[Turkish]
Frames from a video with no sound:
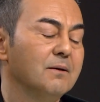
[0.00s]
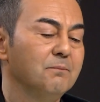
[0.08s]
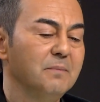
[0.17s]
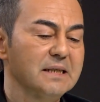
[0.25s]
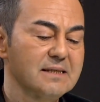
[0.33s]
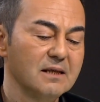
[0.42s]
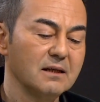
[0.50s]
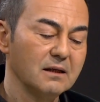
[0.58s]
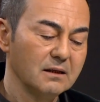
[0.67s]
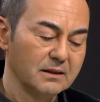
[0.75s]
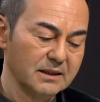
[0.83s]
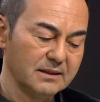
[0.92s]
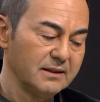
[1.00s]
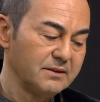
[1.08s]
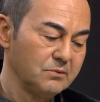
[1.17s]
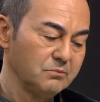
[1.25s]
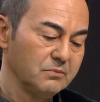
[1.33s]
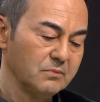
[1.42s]
Mesela
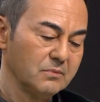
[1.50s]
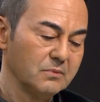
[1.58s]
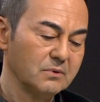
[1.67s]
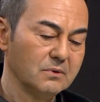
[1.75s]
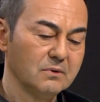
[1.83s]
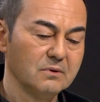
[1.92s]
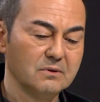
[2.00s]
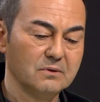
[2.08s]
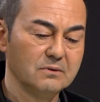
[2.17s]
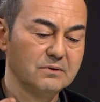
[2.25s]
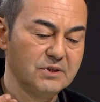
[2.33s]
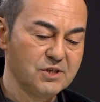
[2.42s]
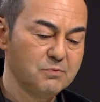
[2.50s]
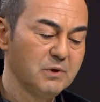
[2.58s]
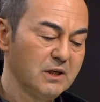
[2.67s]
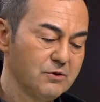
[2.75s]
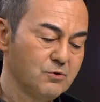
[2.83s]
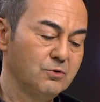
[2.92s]
giderim diş
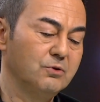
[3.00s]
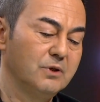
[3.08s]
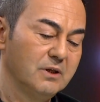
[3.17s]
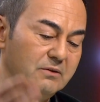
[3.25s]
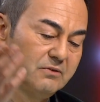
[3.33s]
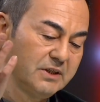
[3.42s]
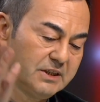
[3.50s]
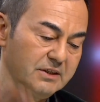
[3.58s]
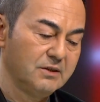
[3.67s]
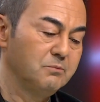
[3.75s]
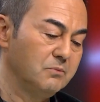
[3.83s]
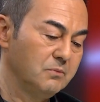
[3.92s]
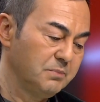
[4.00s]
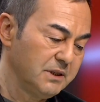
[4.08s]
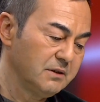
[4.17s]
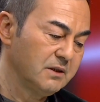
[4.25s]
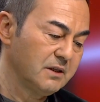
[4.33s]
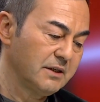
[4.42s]
macununa veririm
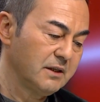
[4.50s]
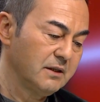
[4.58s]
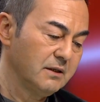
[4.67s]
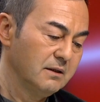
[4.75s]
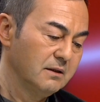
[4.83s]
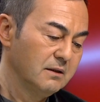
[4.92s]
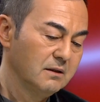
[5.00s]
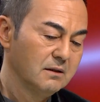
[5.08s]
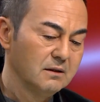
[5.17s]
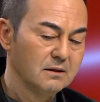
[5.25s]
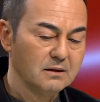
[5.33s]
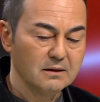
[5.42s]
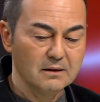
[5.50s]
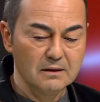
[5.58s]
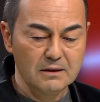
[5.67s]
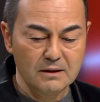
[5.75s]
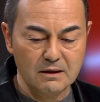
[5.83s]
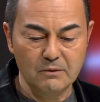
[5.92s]
bin lira
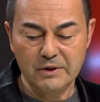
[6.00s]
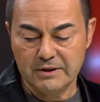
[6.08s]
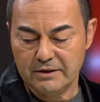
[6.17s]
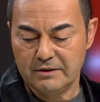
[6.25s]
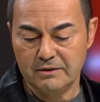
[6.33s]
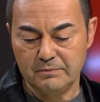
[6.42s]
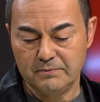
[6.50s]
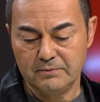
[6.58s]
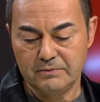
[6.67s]
ama gidip